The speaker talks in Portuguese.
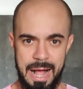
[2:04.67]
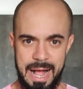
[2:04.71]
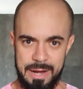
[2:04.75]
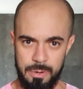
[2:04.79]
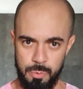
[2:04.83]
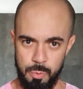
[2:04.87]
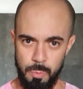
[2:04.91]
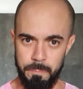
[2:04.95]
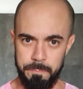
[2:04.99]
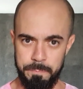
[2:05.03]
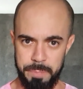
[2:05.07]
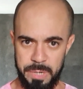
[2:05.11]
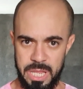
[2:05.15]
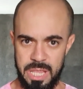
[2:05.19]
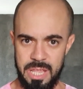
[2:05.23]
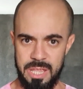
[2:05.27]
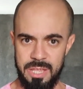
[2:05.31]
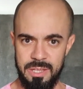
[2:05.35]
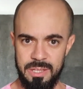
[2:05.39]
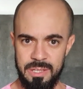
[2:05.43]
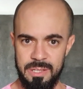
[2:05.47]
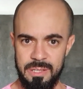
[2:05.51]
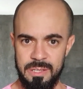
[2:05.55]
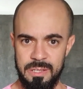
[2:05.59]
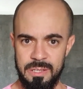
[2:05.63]
a
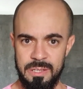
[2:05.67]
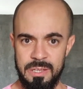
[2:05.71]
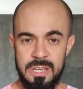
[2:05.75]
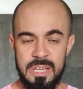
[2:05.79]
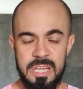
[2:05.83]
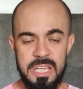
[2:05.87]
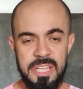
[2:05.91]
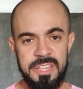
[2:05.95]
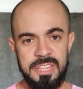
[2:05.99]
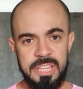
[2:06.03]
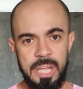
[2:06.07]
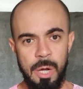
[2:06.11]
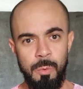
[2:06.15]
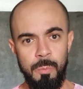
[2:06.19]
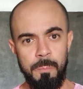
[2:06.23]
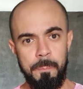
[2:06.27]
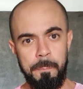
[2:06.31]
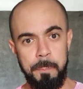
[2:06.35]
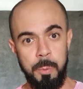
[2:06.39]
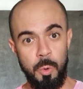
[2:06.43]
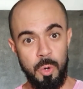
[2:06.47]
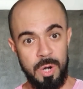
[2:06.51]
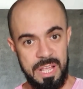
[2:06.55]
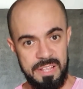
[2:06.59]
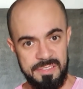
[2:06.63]
cumprir. Então,
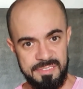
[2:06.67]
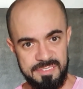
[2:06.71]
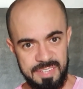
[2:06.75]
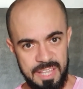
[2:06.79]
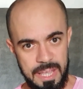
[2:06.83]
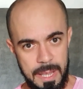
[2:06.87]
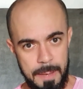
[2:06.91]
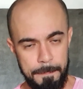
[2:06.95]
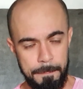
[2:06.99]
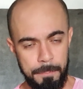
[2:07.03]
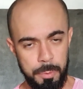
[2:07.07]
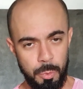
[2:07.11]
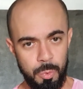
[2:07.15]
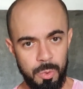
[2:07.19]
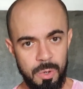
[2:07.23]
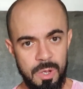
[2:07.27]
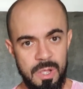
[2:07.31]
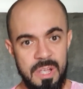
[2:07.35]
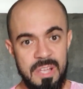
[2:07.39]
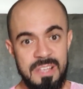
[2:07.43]
por exemplo,